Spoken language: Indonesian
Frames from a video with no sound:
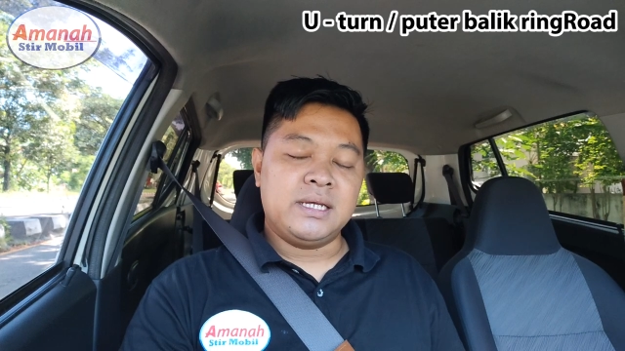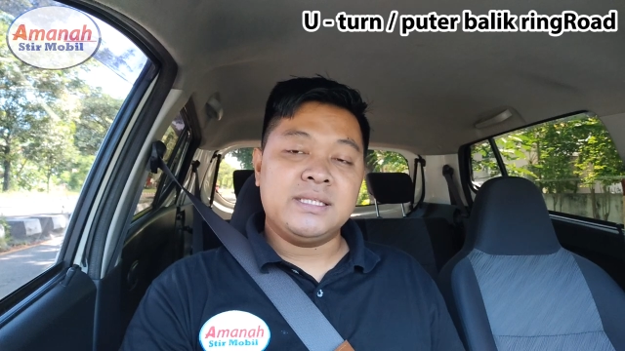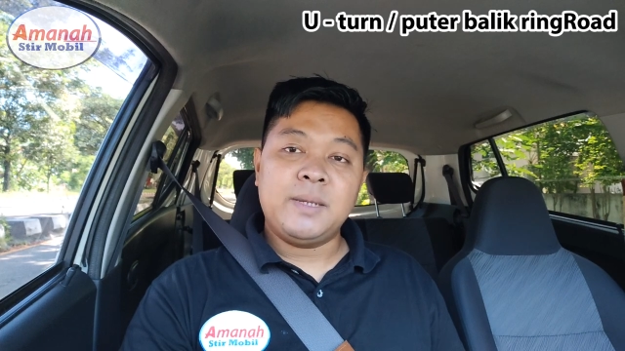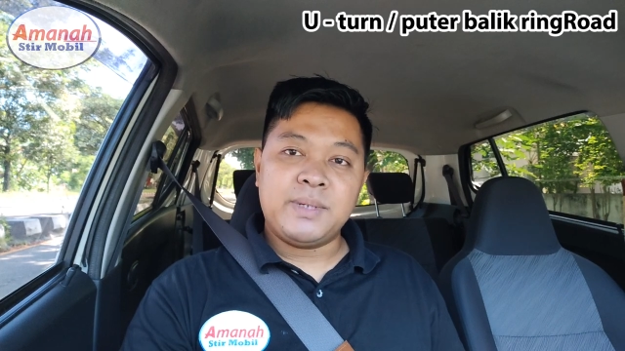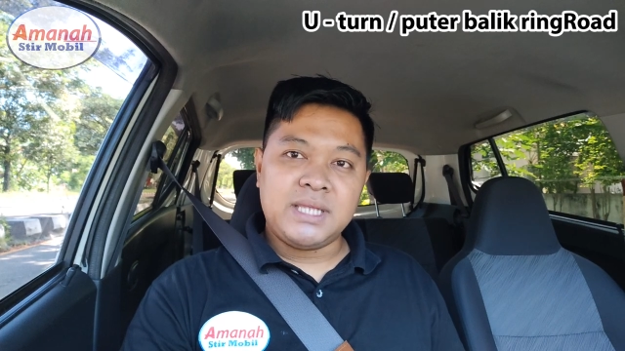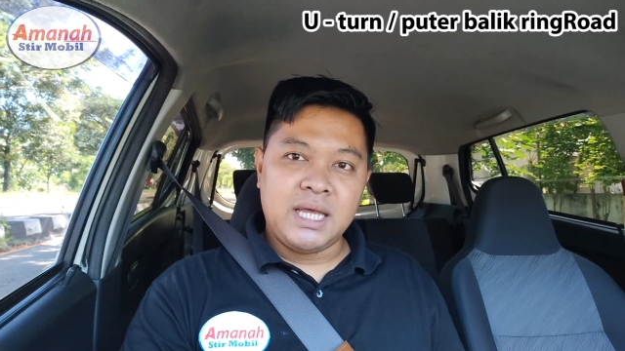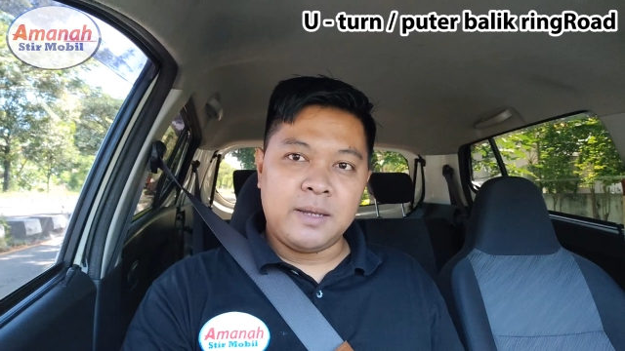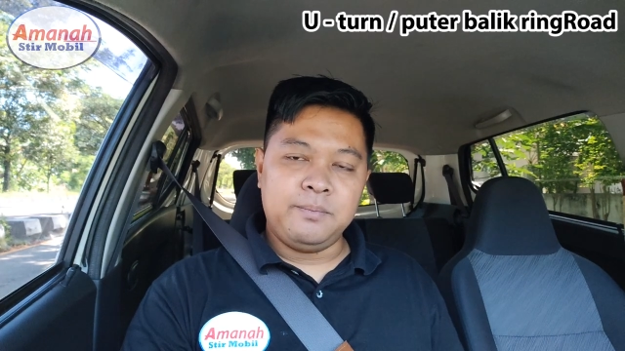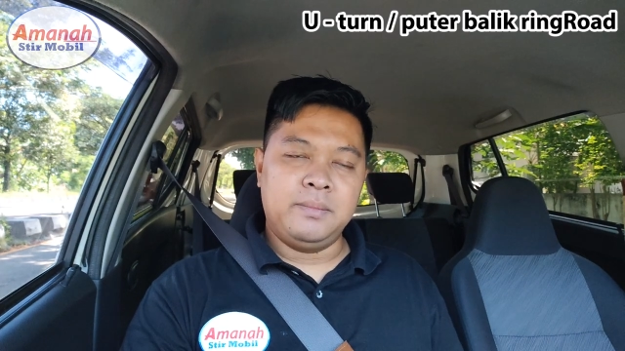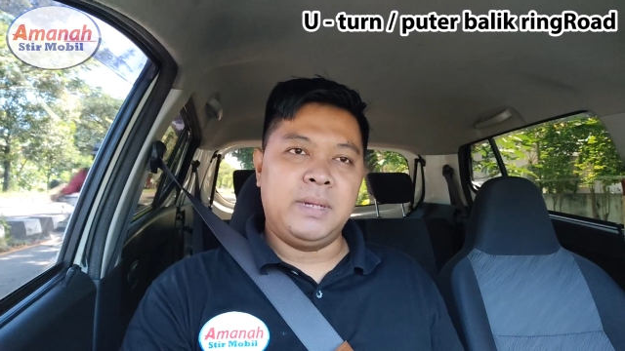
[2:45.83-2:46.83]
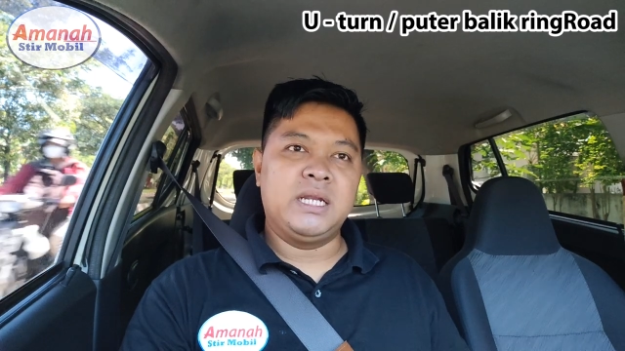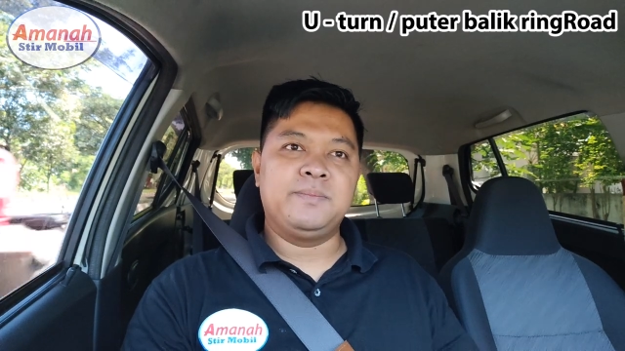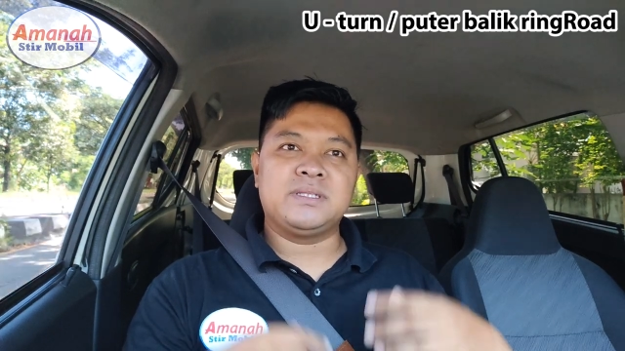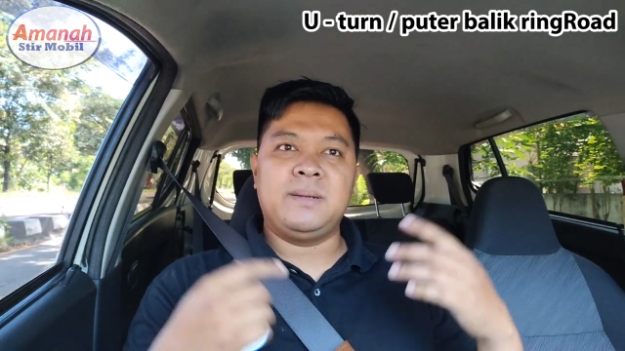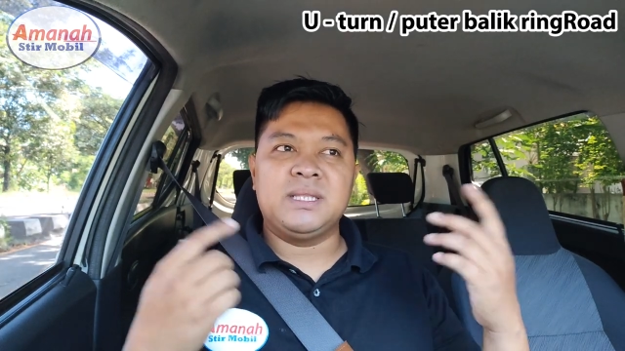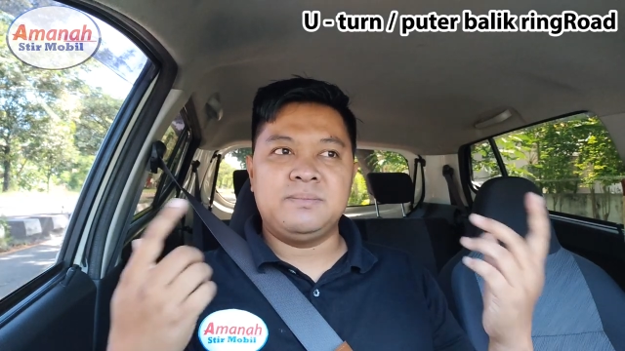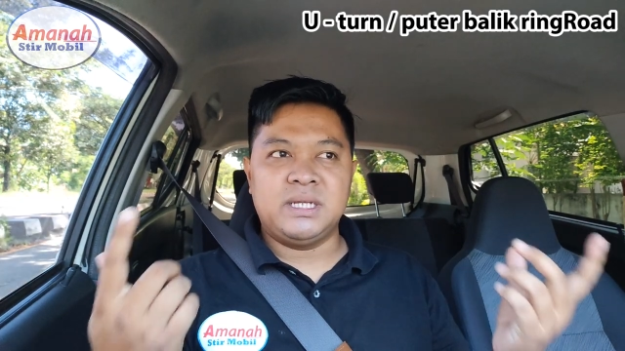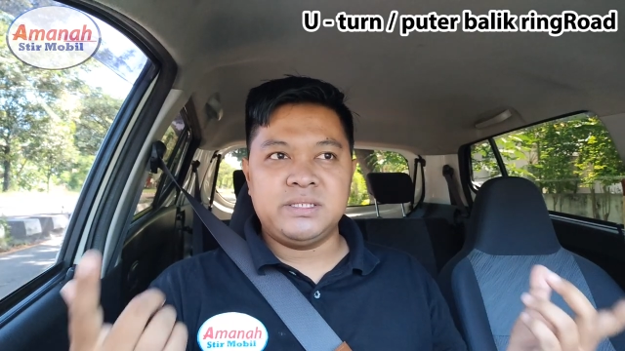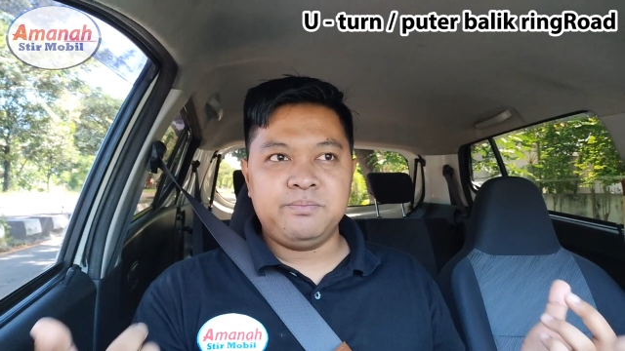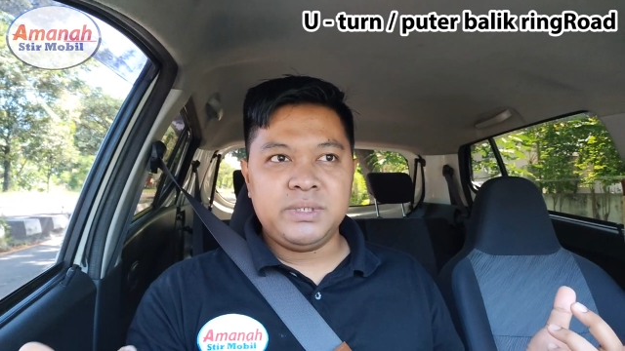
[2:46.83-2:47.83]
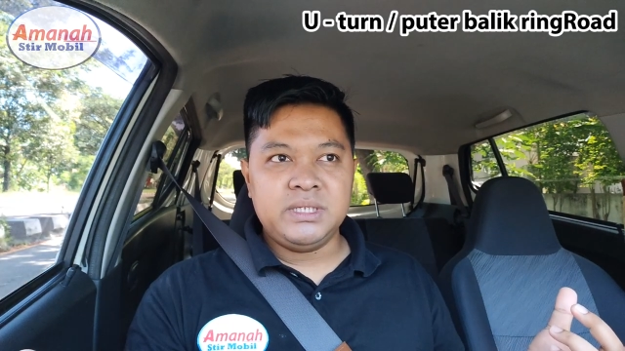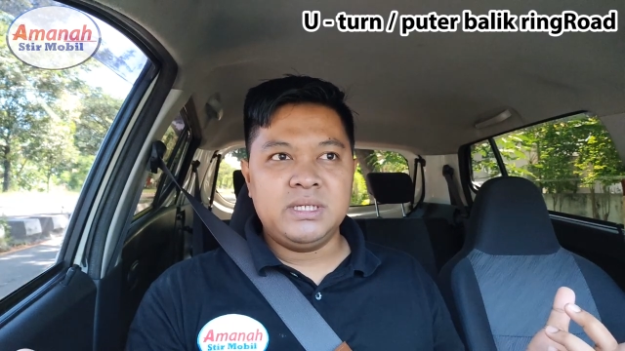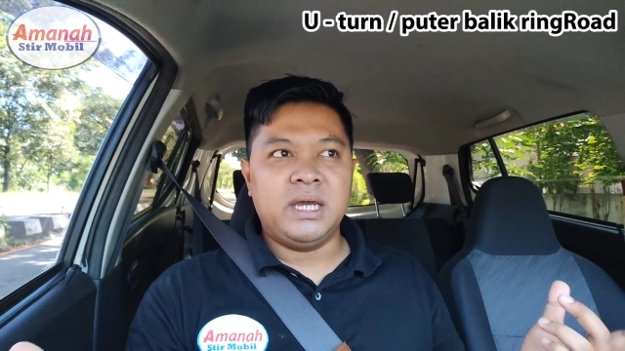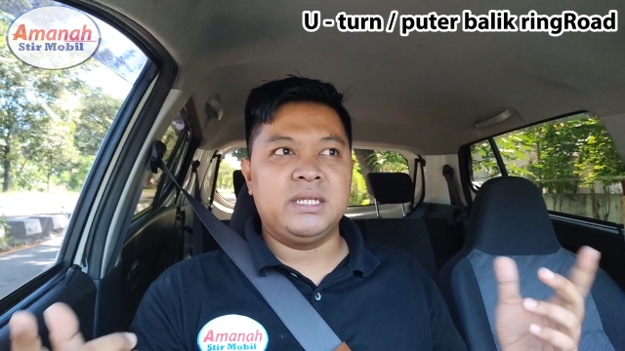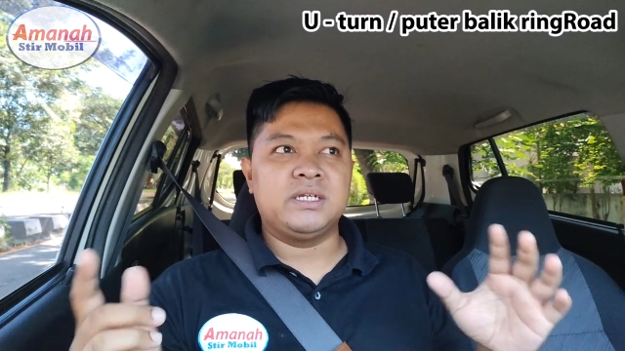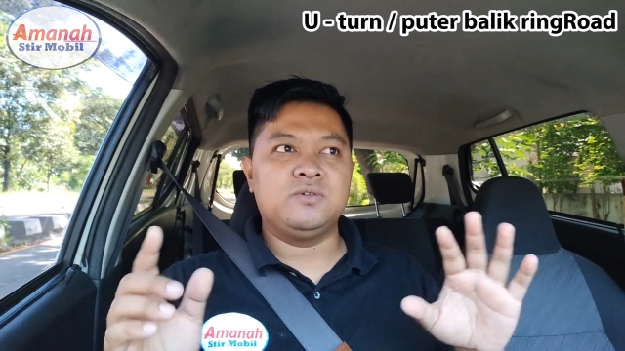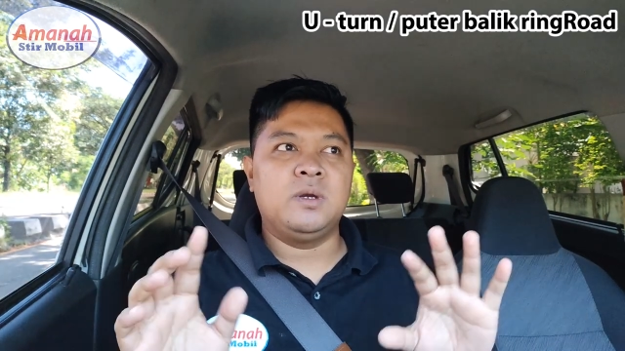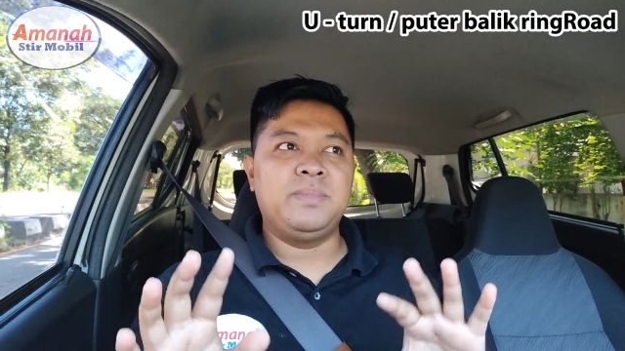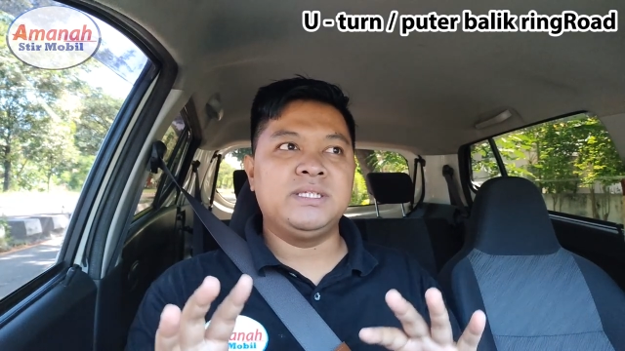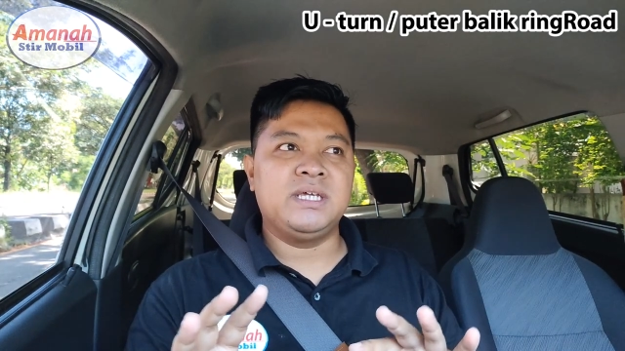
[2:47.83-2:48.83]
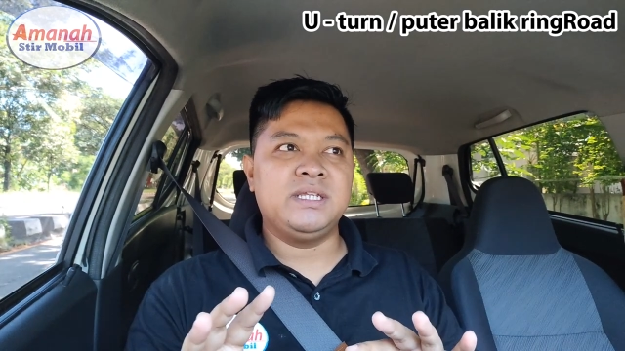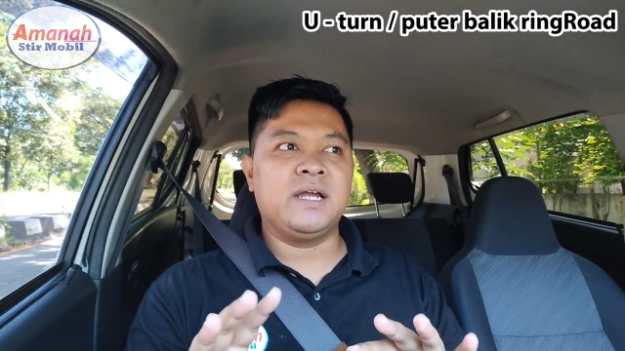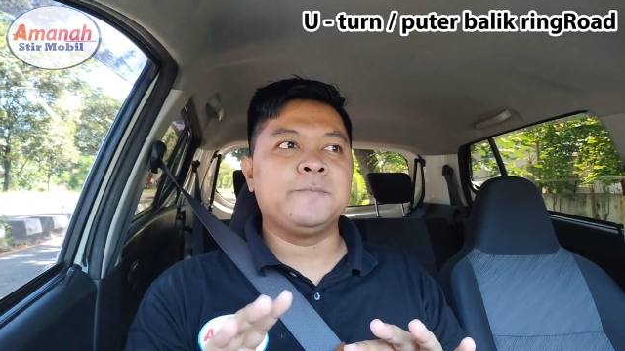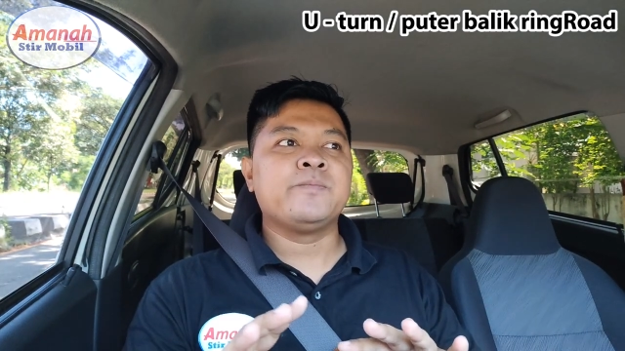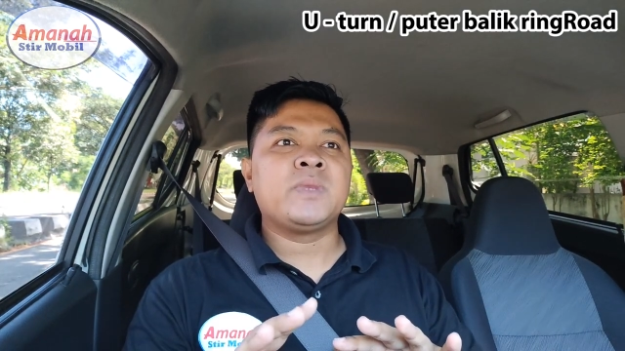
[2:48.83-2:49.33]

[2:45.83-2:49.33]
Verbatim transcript: Kita bertahap, hari pertama tempat sepi, hari kedua belajar yang